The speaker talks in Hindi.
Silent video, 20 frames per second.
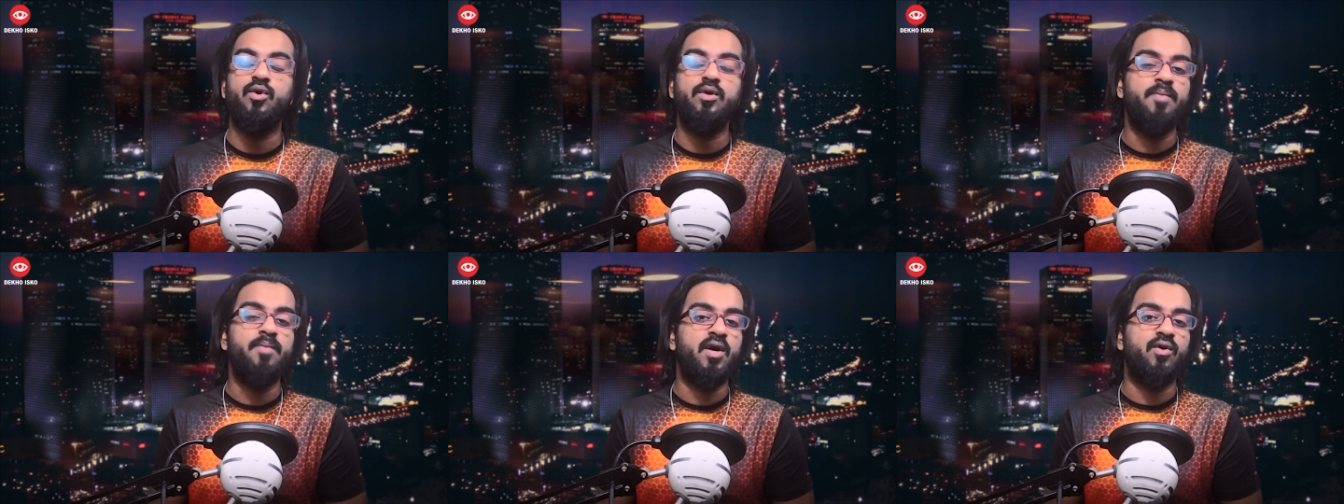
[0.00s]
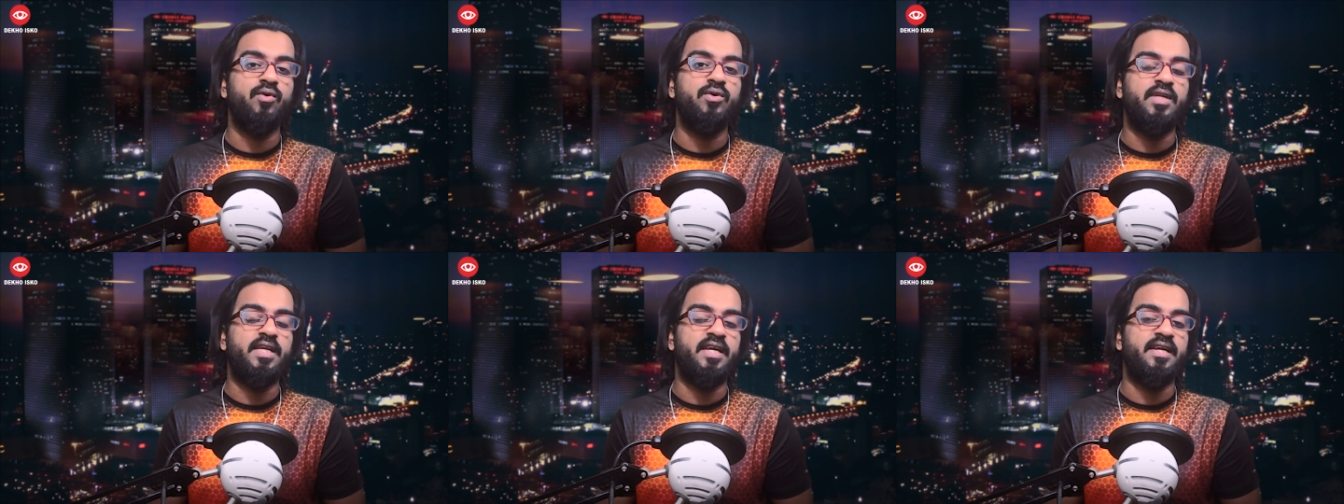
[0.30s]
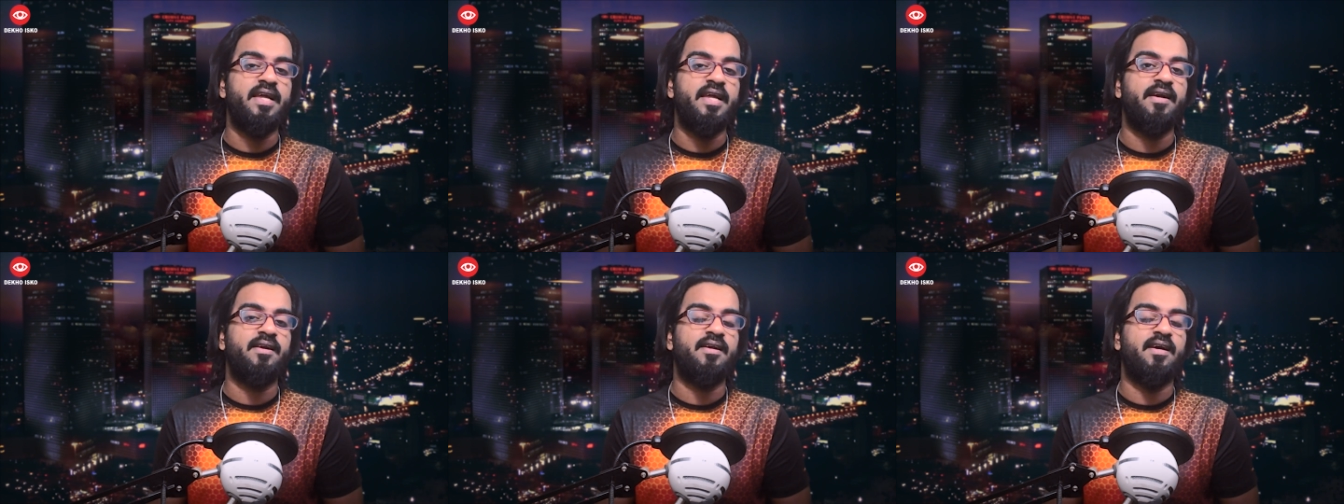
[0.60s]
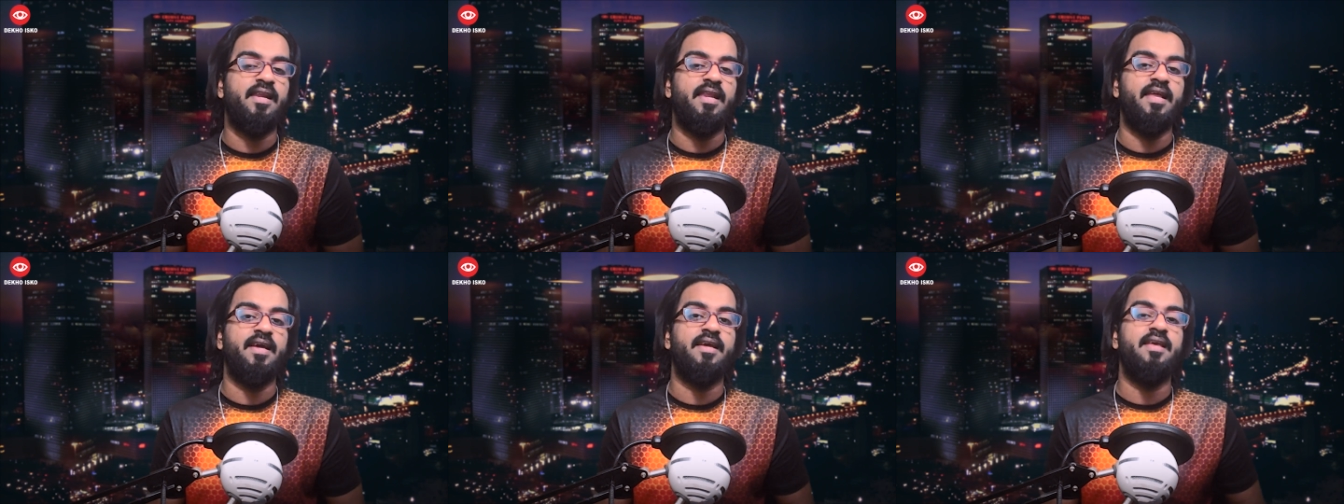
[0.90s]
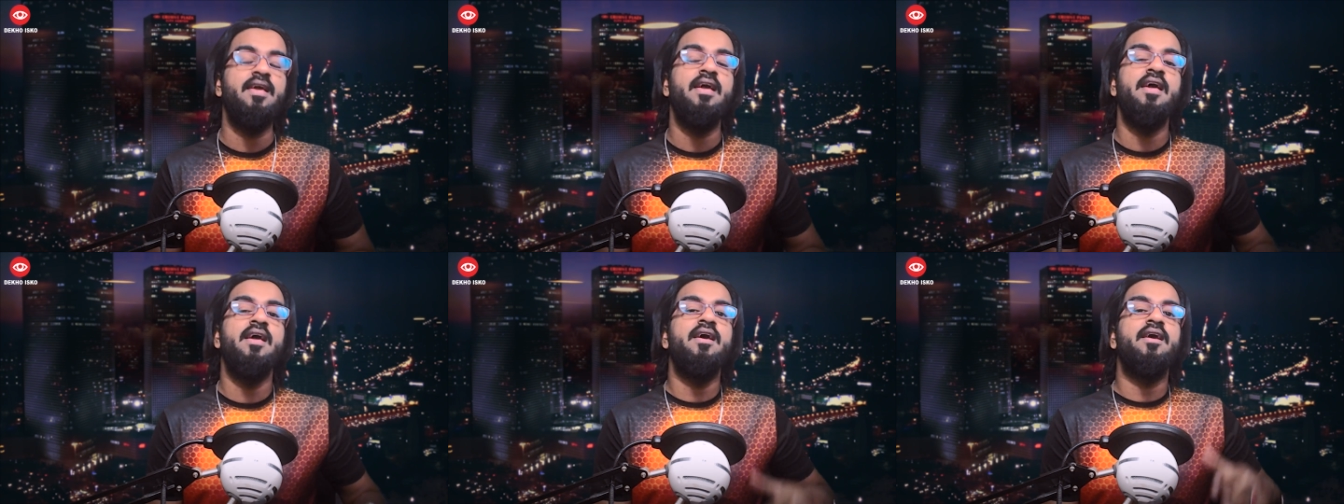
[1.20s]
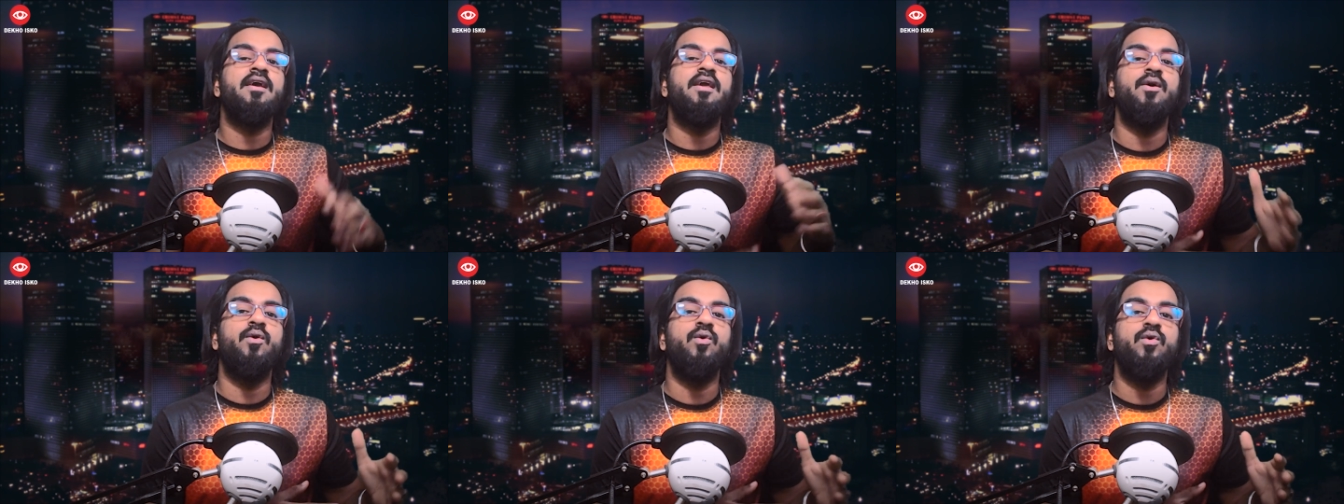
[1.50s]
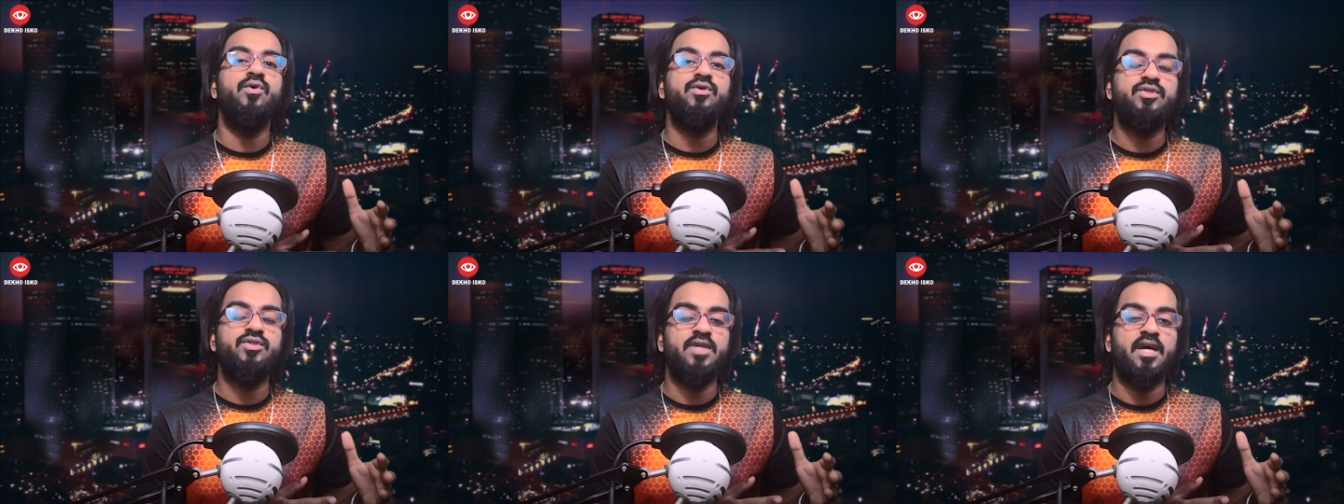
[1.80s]
खुद ब खुद डिटेक्ट कर लेगी कि
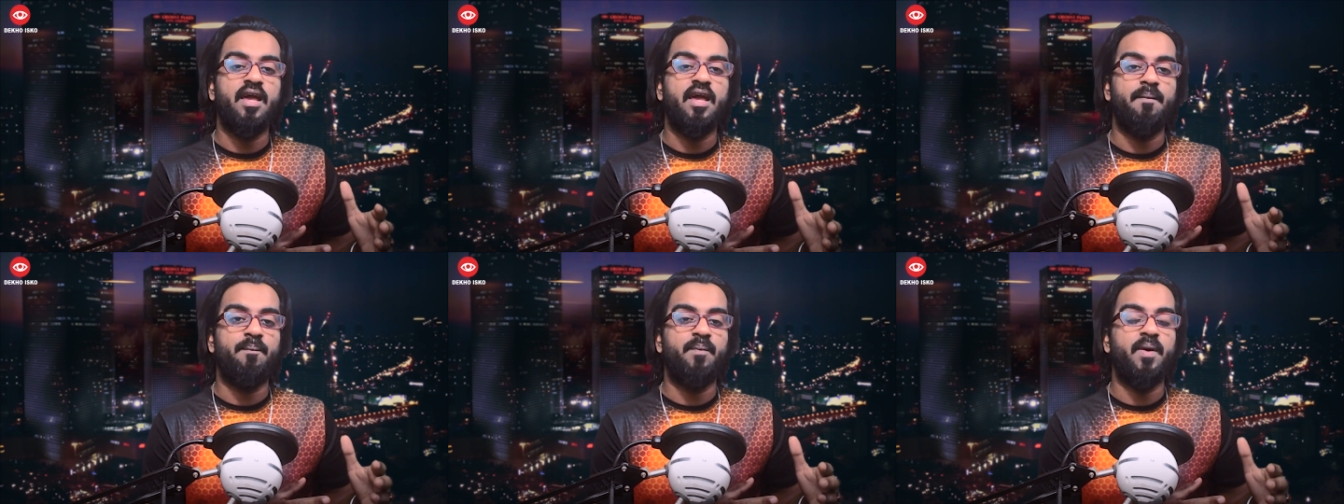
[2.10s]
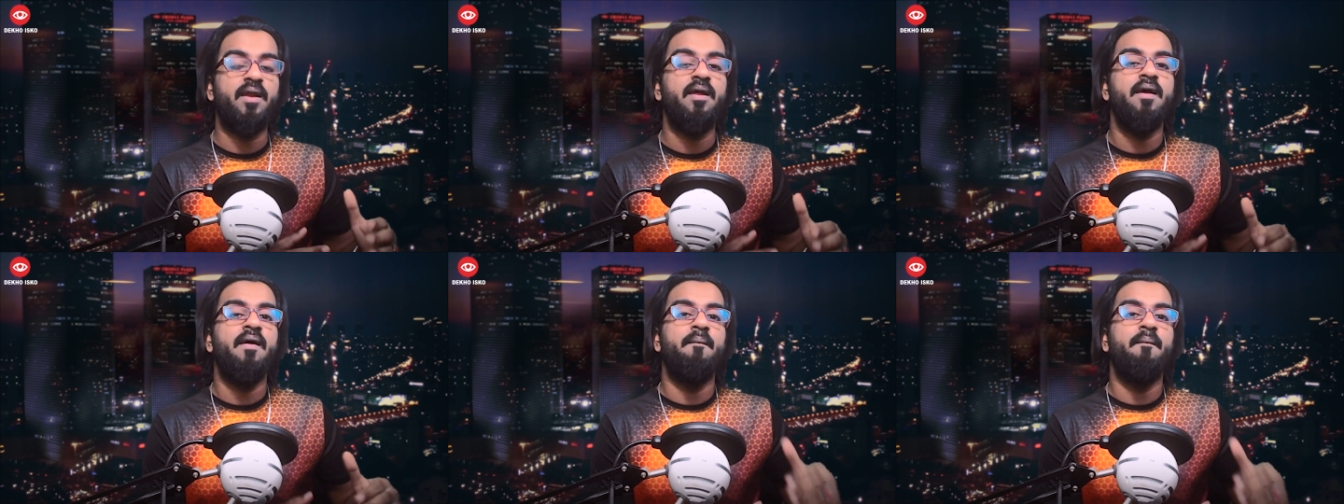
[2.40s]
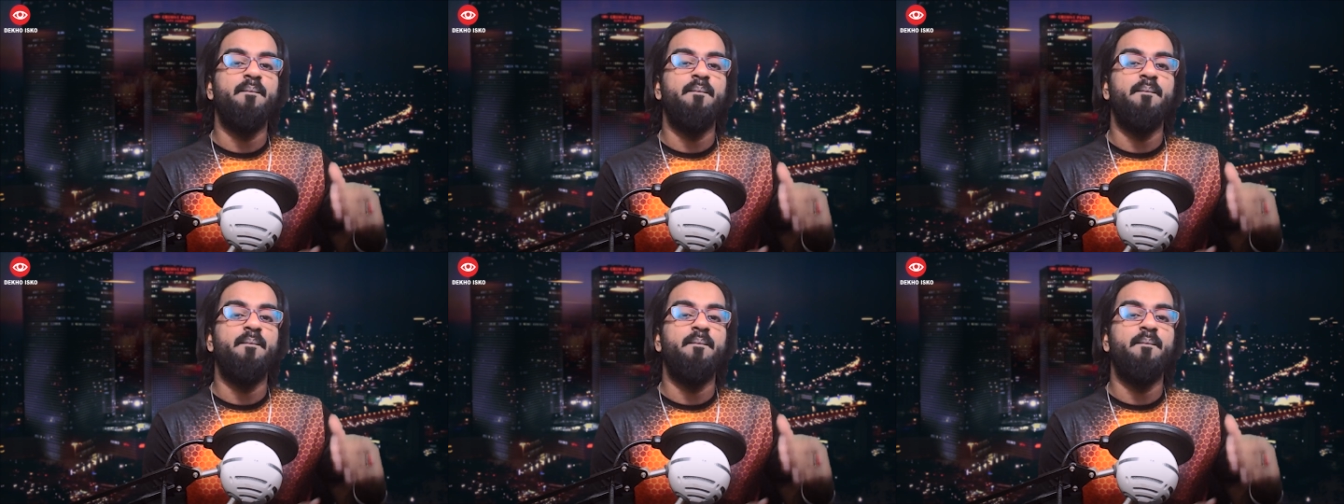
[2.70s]
उस जगह पर